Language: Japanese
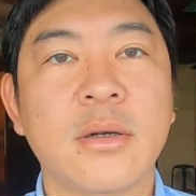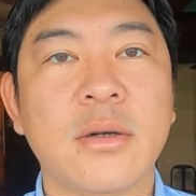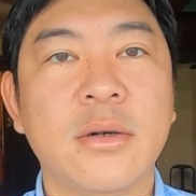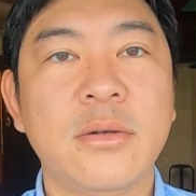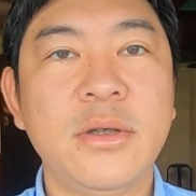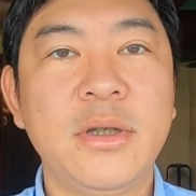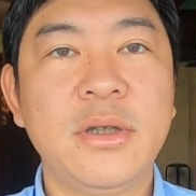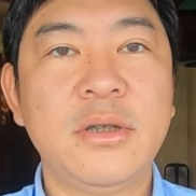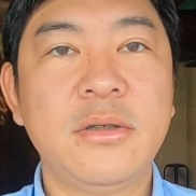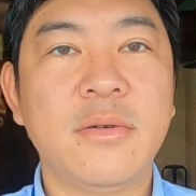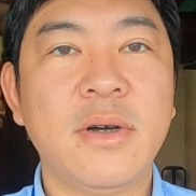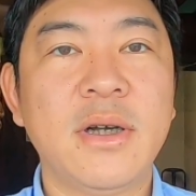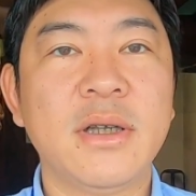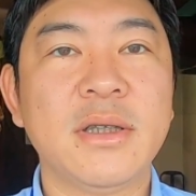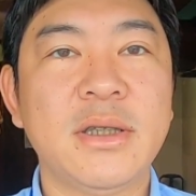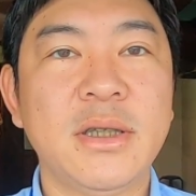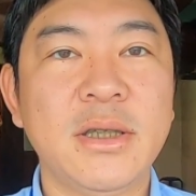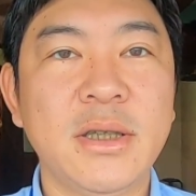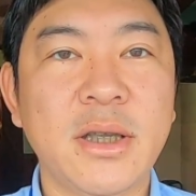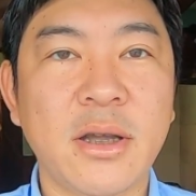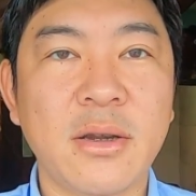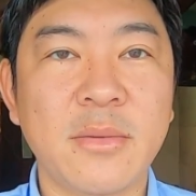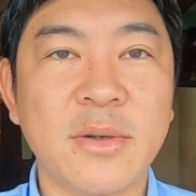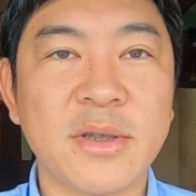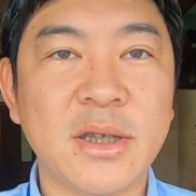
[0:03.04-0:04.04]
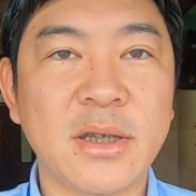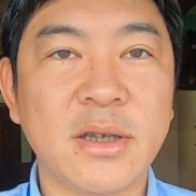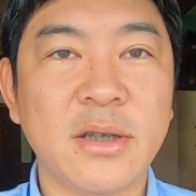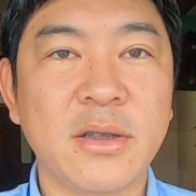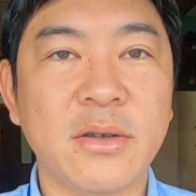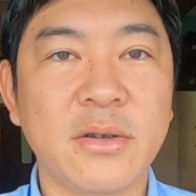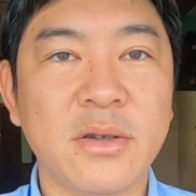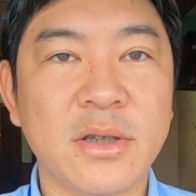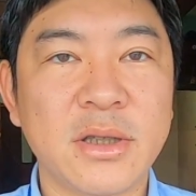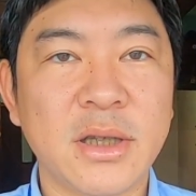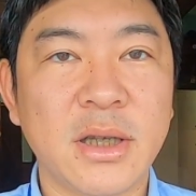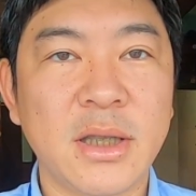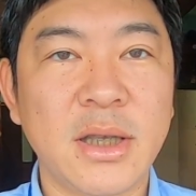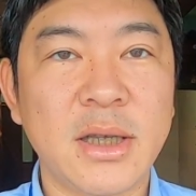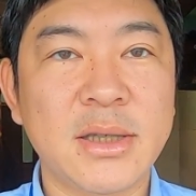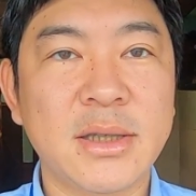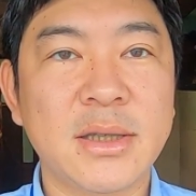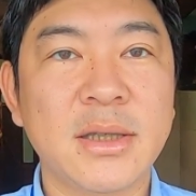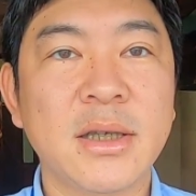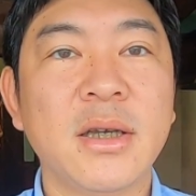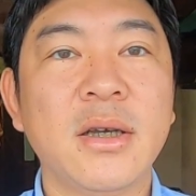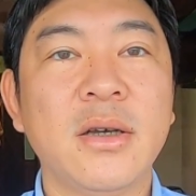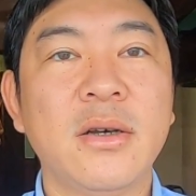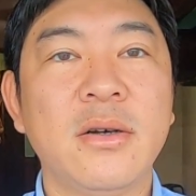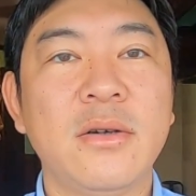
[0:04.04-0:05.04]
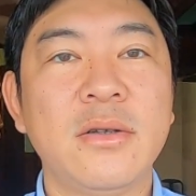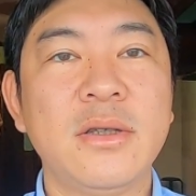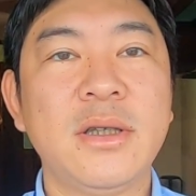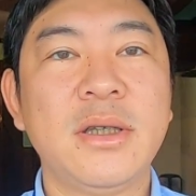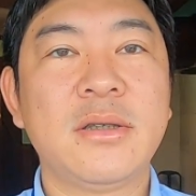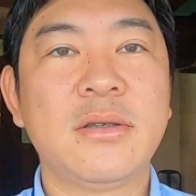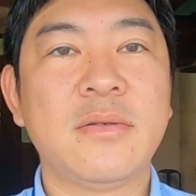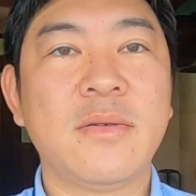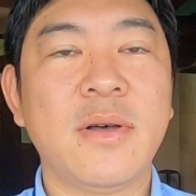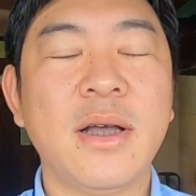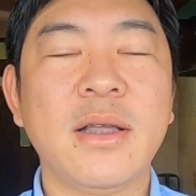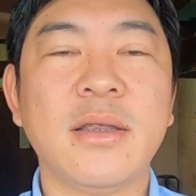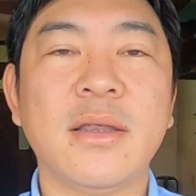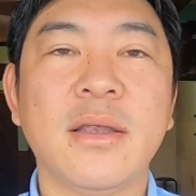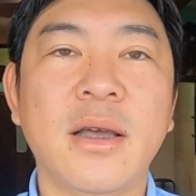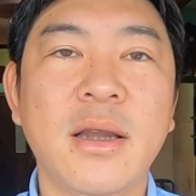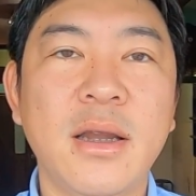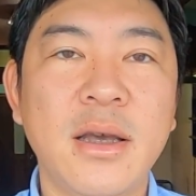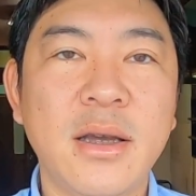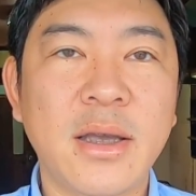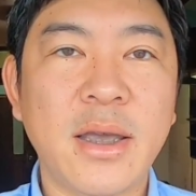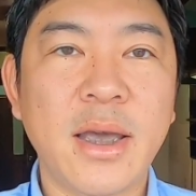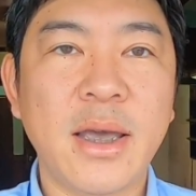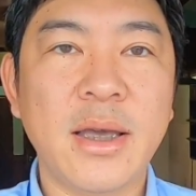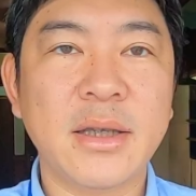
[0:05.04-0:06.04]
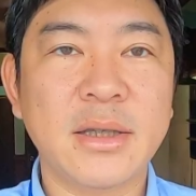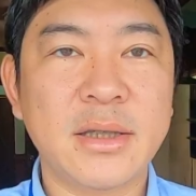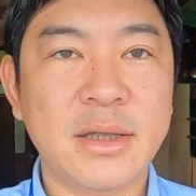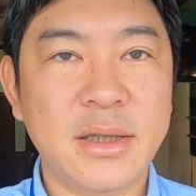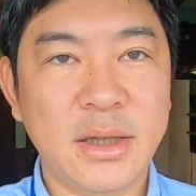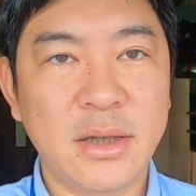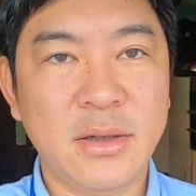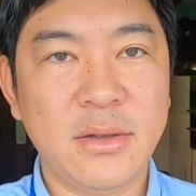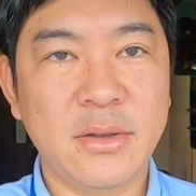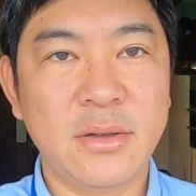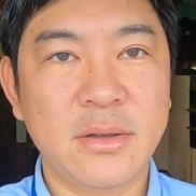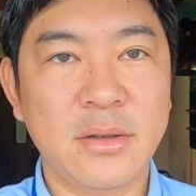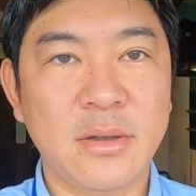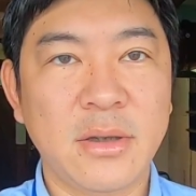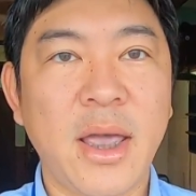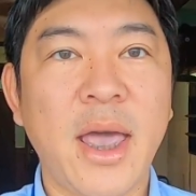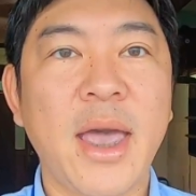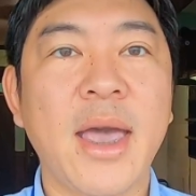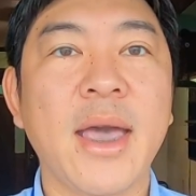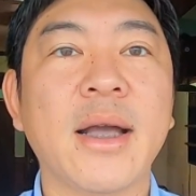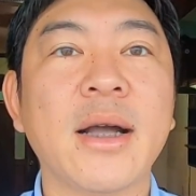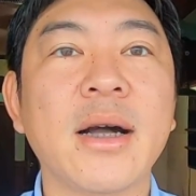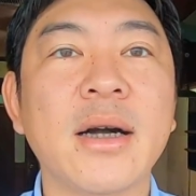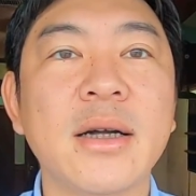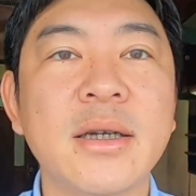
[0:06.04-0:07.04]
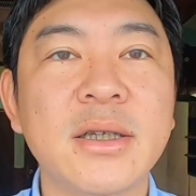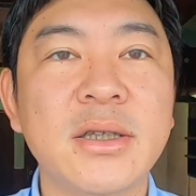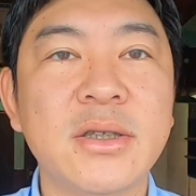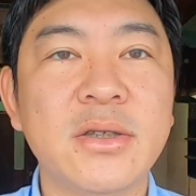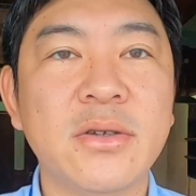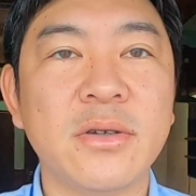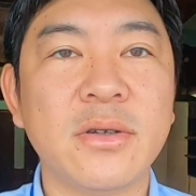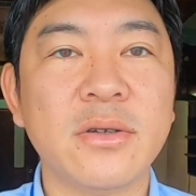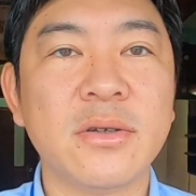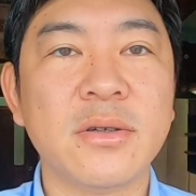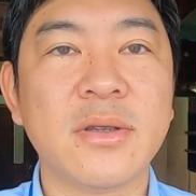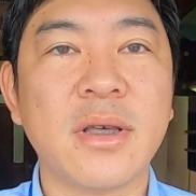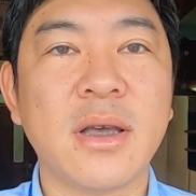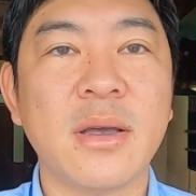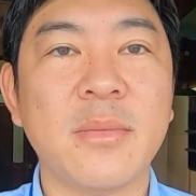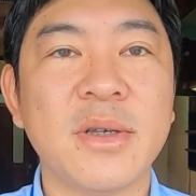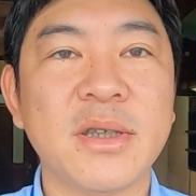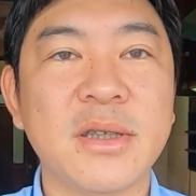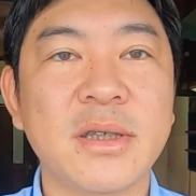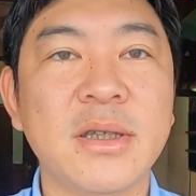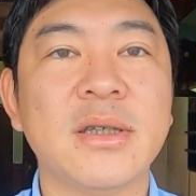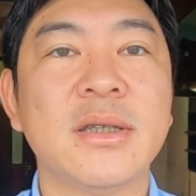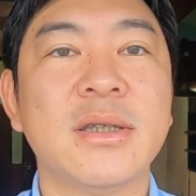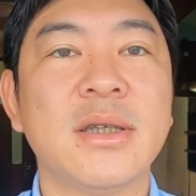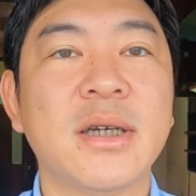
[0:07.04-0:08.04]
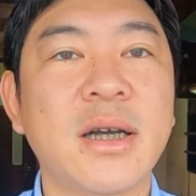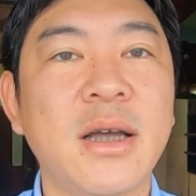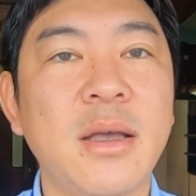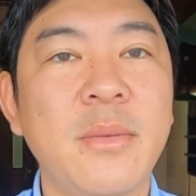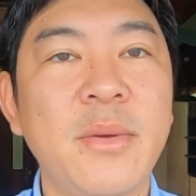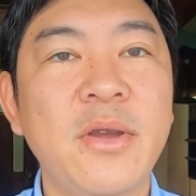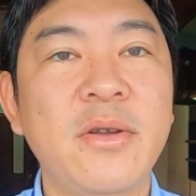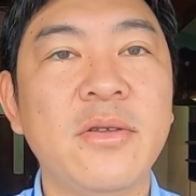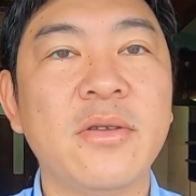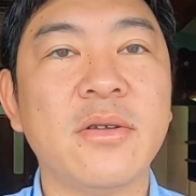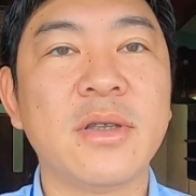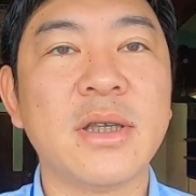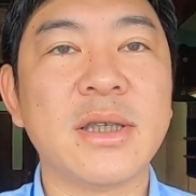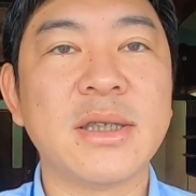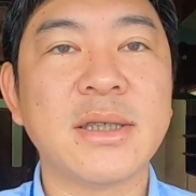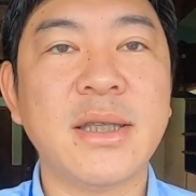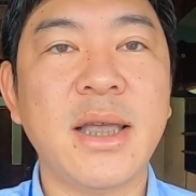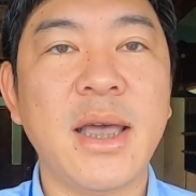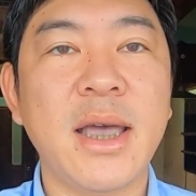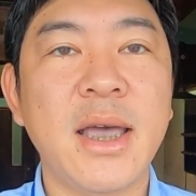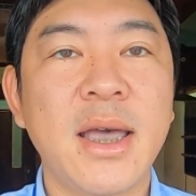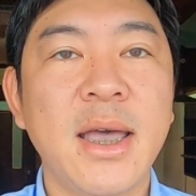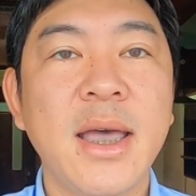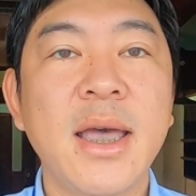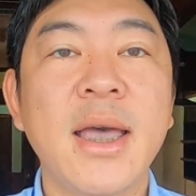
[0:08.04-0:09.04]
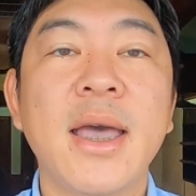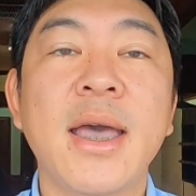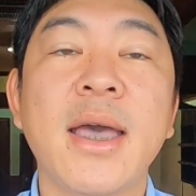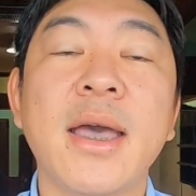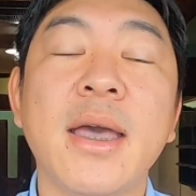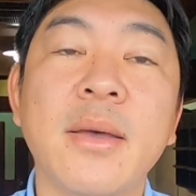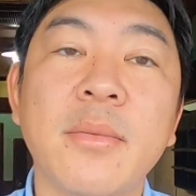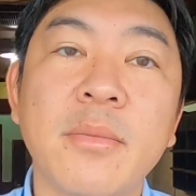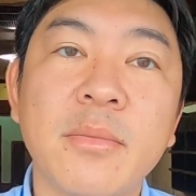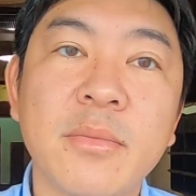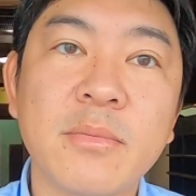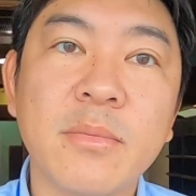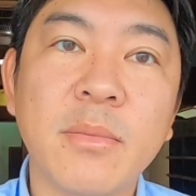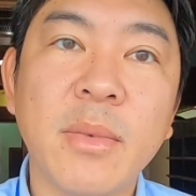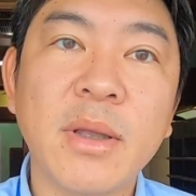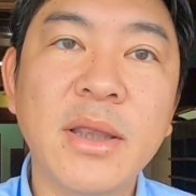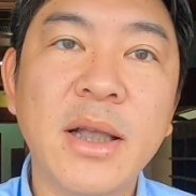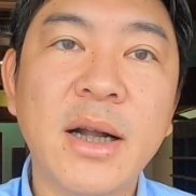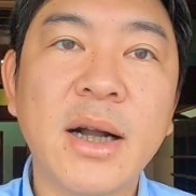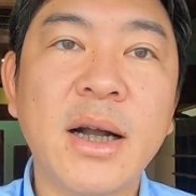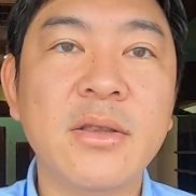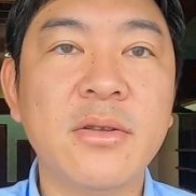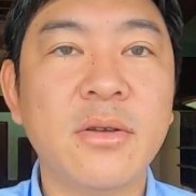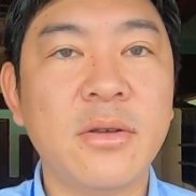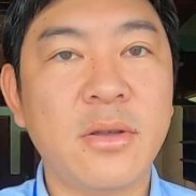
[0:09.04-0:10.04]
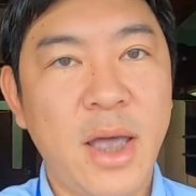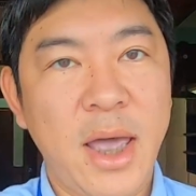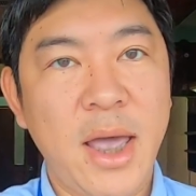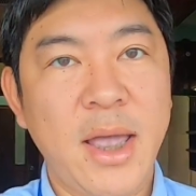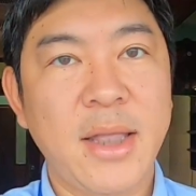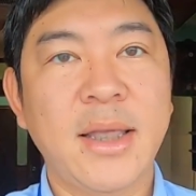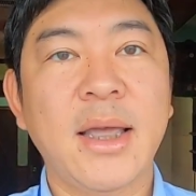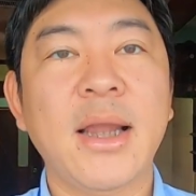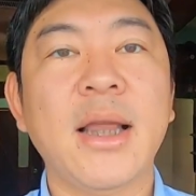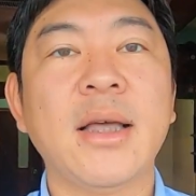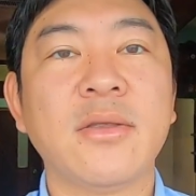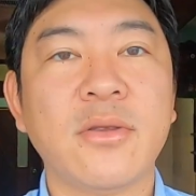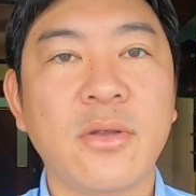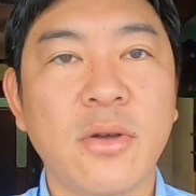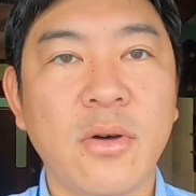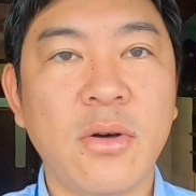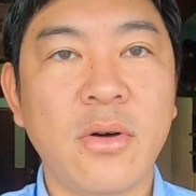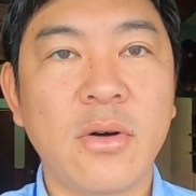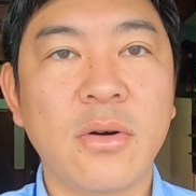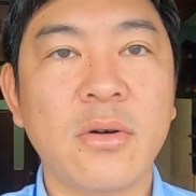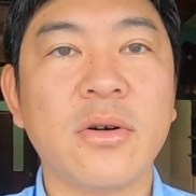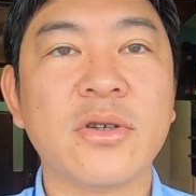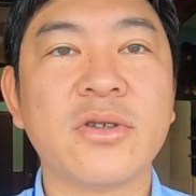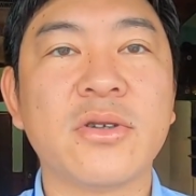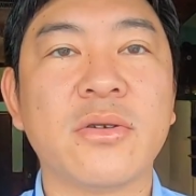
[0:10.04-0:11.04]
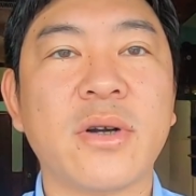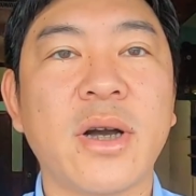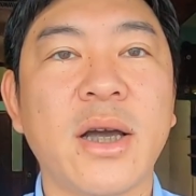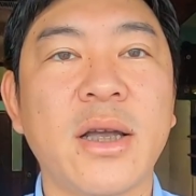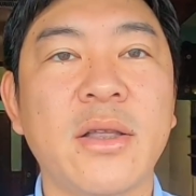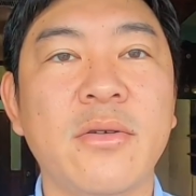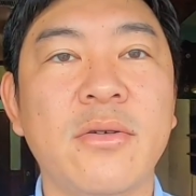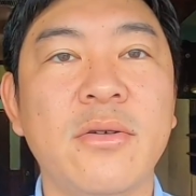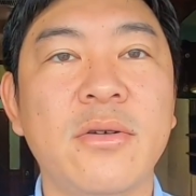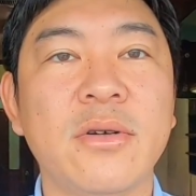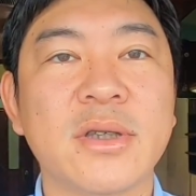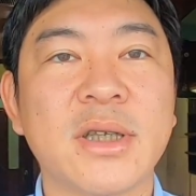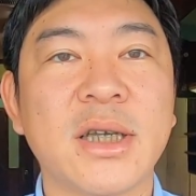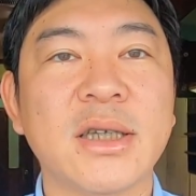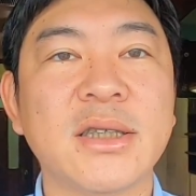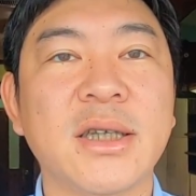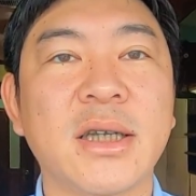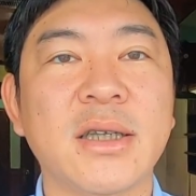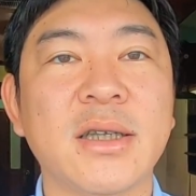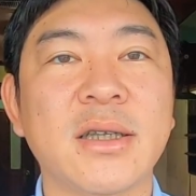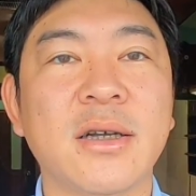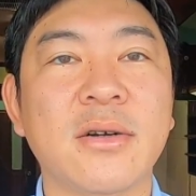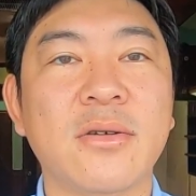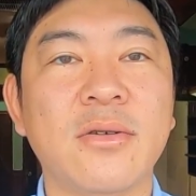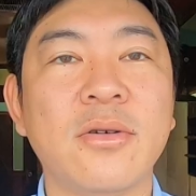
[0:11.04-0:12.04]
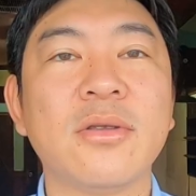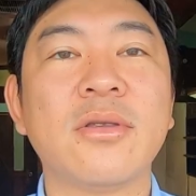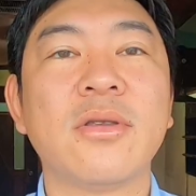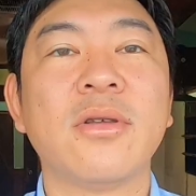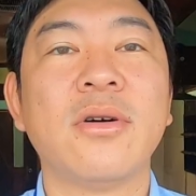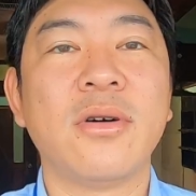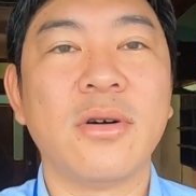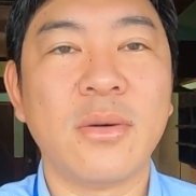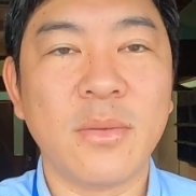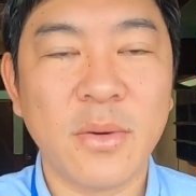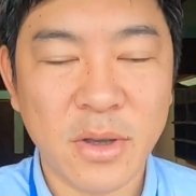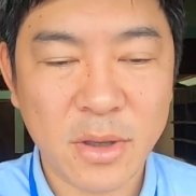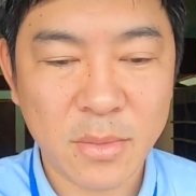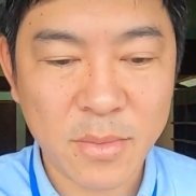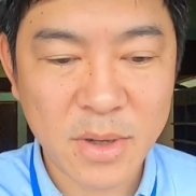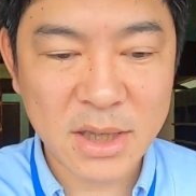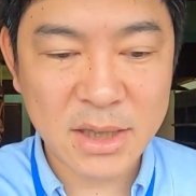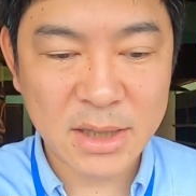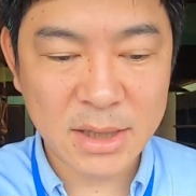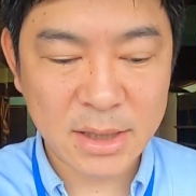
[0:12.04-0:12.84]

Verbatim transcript: こんにちは人体の正木の吉田です本日は奈良県四季郡、えー、川西町にございます境ビルのですね、えー、真ん中の、えー、テナントをご紹介の方させていただこうと思いま